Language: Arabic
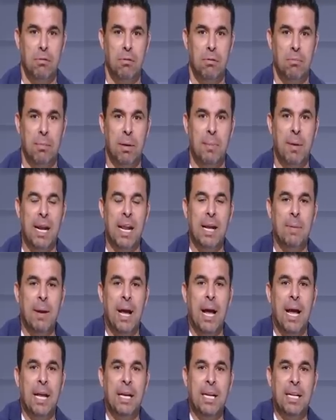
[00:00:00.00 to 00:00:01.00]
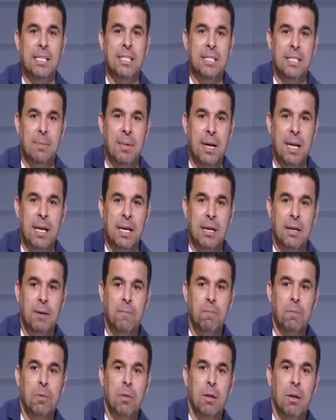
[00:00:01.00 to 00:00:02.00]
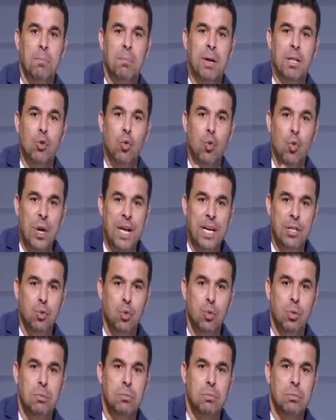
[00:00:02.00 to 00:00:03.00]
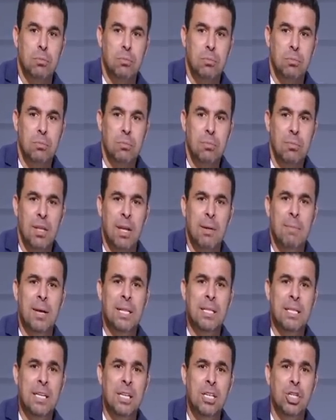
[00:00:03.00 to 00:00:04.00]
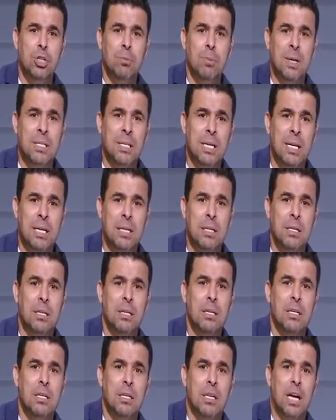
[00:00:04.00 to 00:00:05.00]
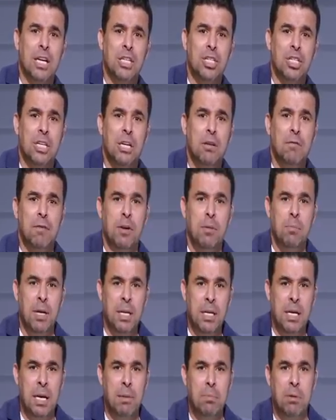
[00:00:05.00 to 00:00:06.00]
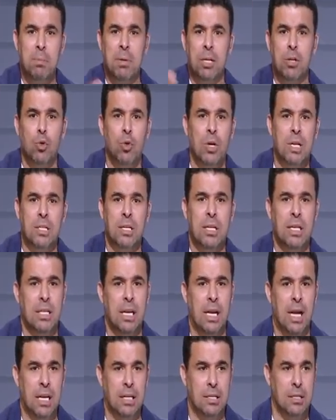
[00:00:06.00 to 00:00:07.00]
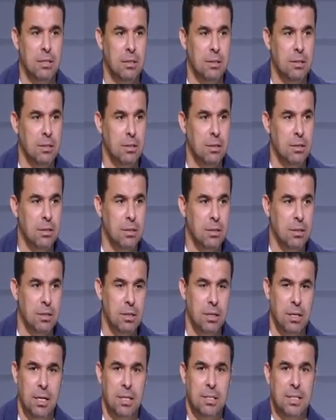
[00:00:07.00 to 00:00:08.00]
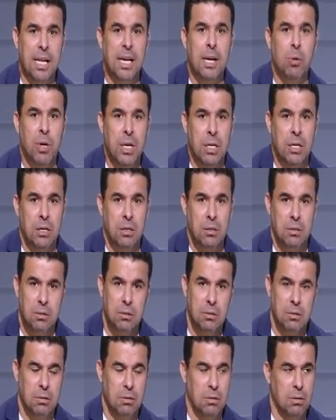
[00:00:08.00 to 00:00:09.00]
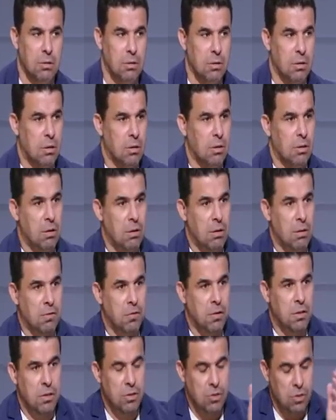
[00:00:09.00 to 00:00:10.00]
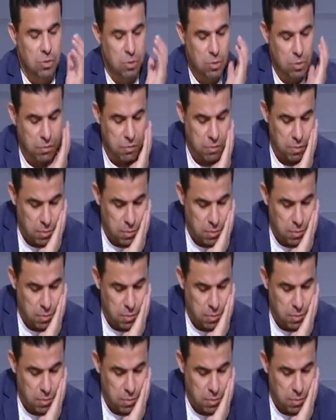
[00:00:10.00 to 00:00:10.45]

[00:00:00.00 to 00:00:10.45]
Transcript: ما بالك بقى نادي الزمالك مدخولاته ما تجيش مثلا 20% من مدخولات النادي الاهلي السنويه آه، اتفضل يا استاذ مصطفى